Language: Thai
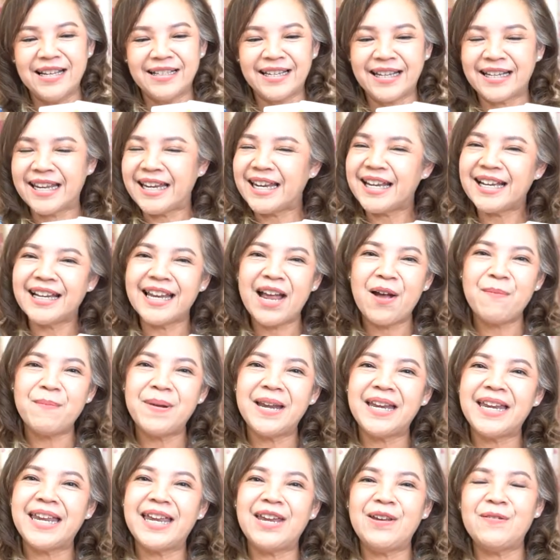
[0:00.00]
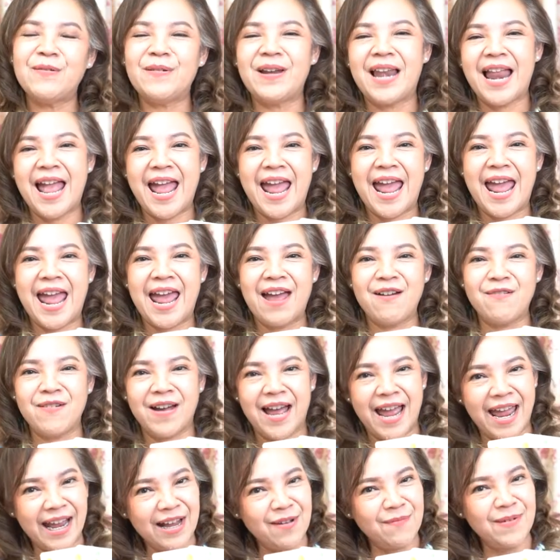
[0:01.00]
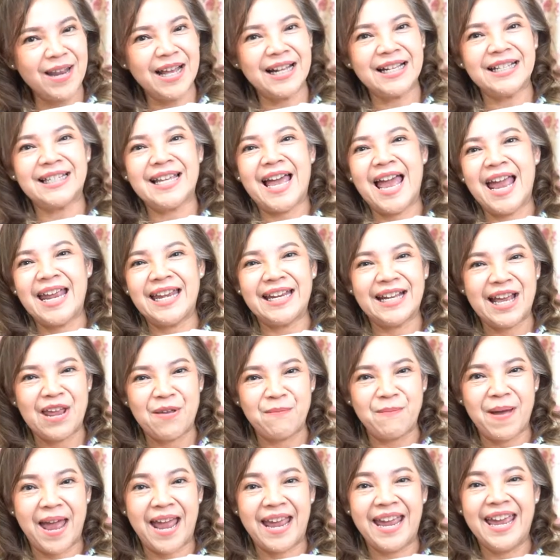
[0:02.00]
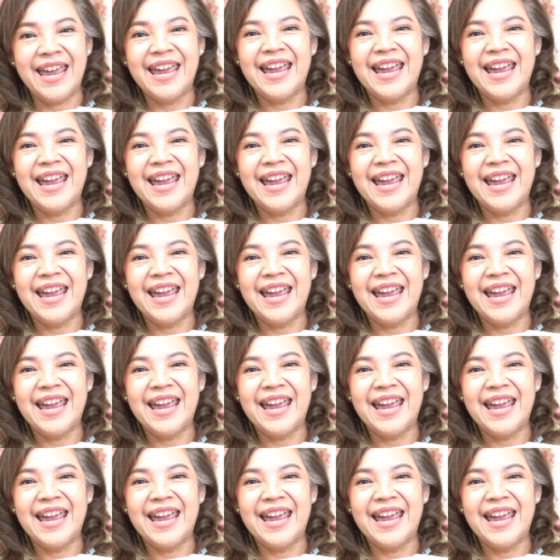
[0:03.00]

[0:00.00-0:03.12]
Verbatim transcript: สิ่งที่เธอทำมันดีอยู่แล้วให้กำลังใจเหนื่อยไหม